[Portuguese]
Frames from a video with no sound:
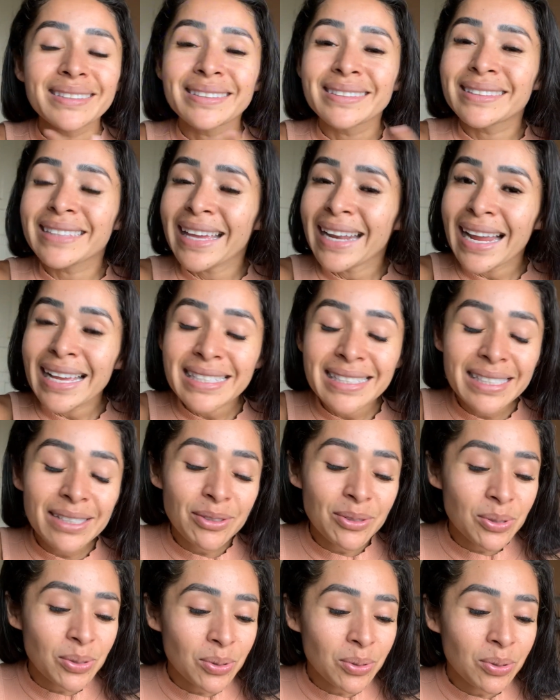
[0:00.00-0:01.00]
será se eu
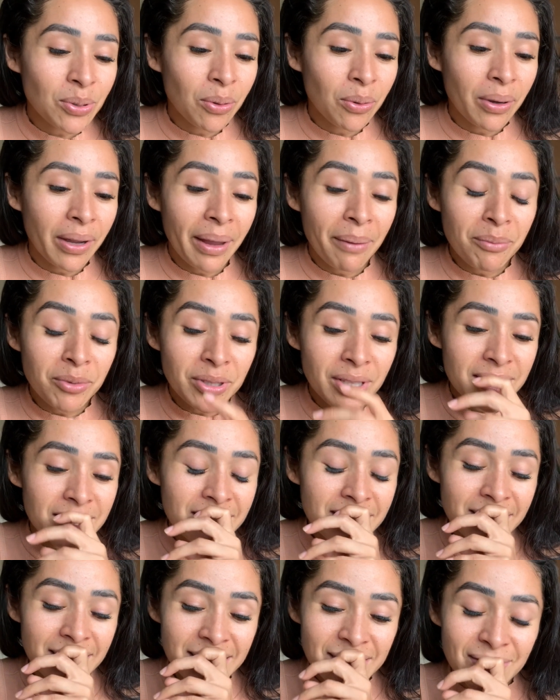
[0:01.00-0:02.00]
sou. É muitas
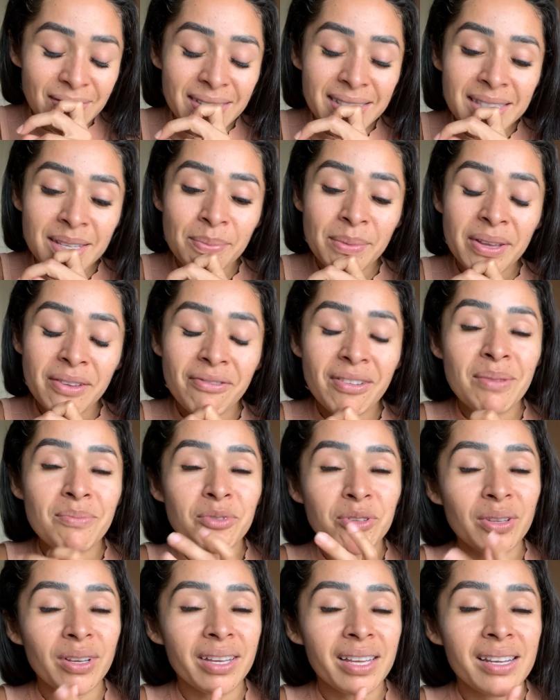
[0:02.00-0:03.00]
das vezes também vem
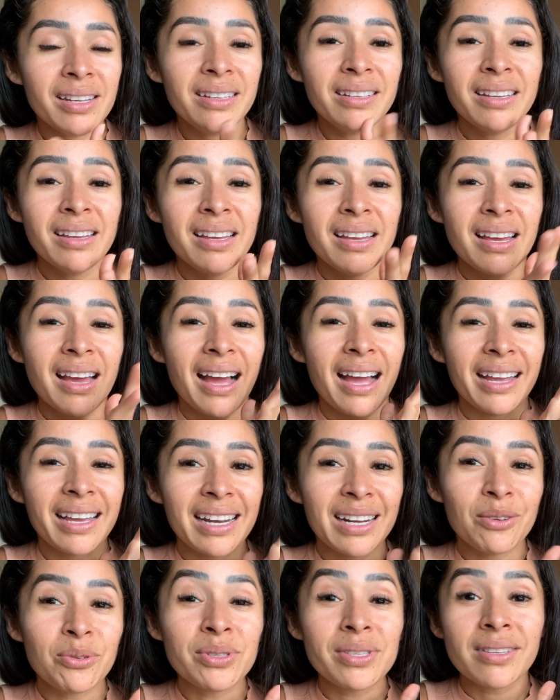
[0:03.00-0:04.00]
muito aquele,
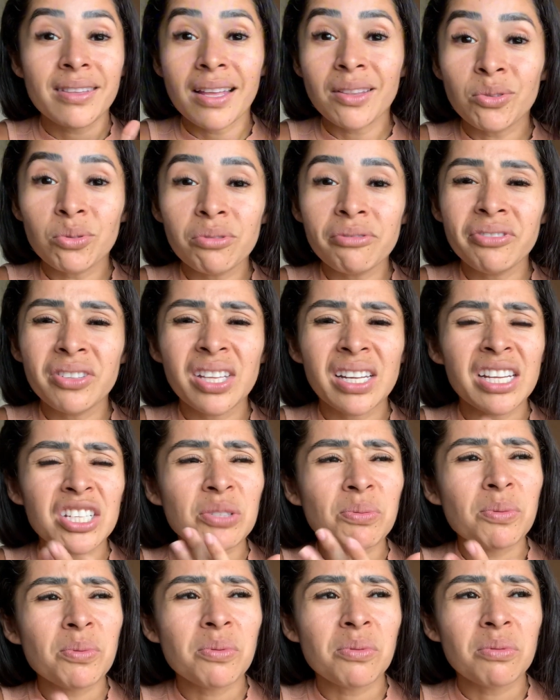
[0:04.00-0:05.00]
aquela coisa da dúvida, né?
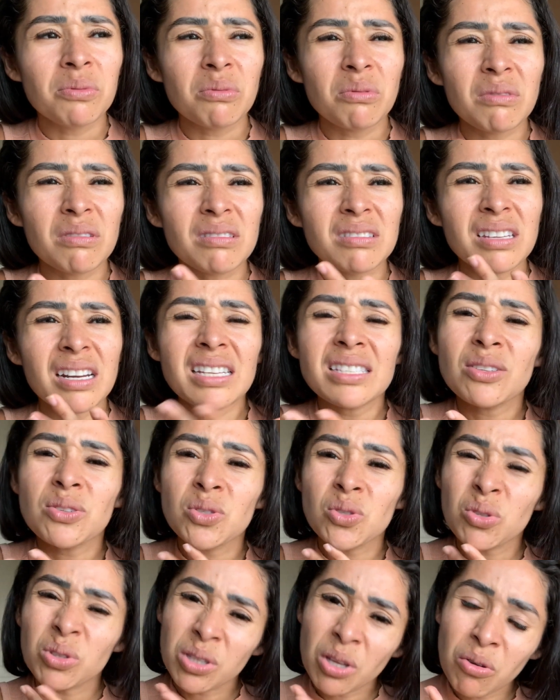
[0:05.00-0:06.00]
Tipo, será se eu
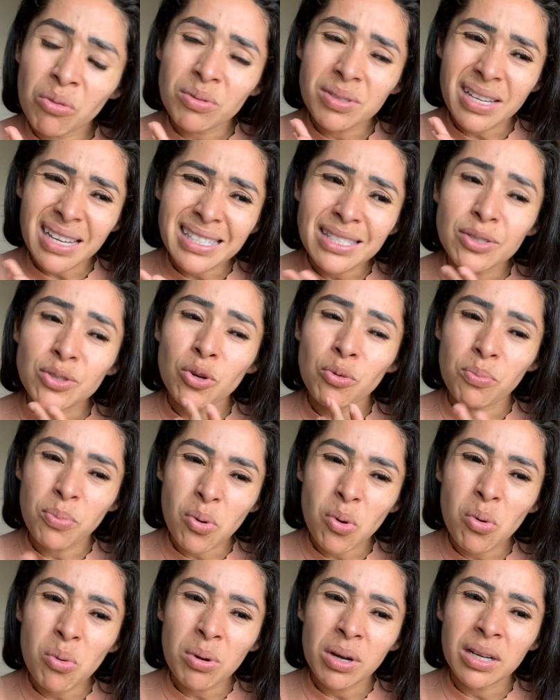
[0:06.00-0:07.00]
sou tão, será se eu sou
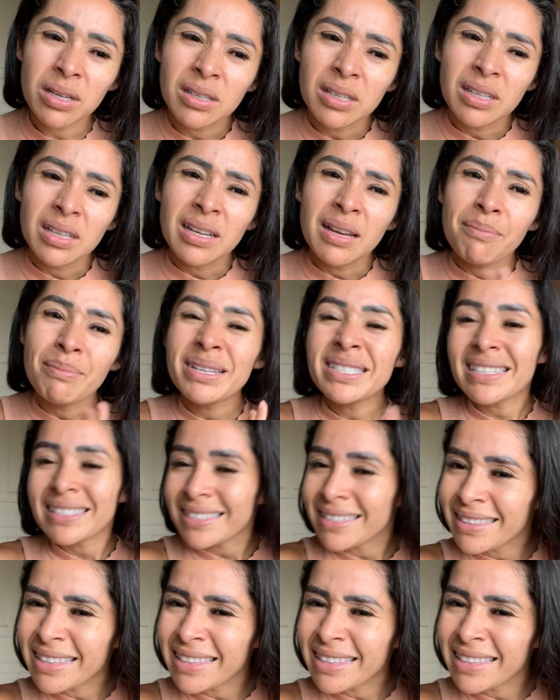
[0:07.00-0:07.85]
boa? Mas esse